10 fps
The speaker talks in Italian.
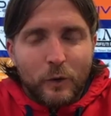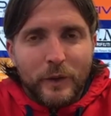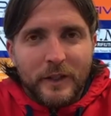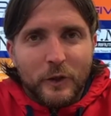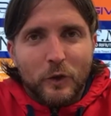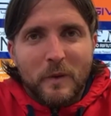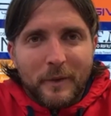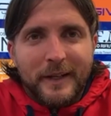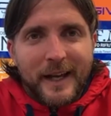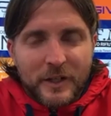quindi noi dobbiamo
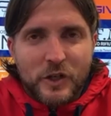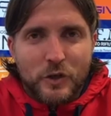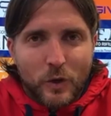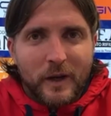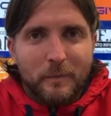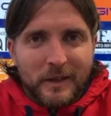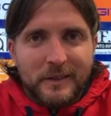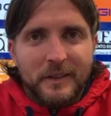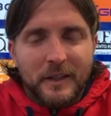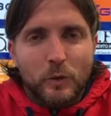allenarci a giocare
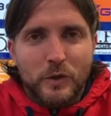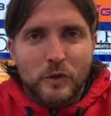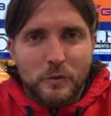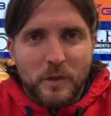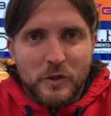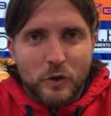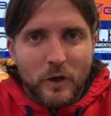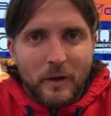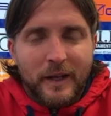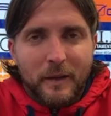partite di questo
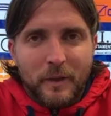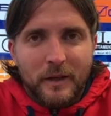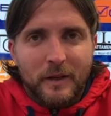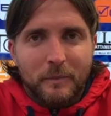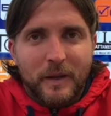spessore anche per,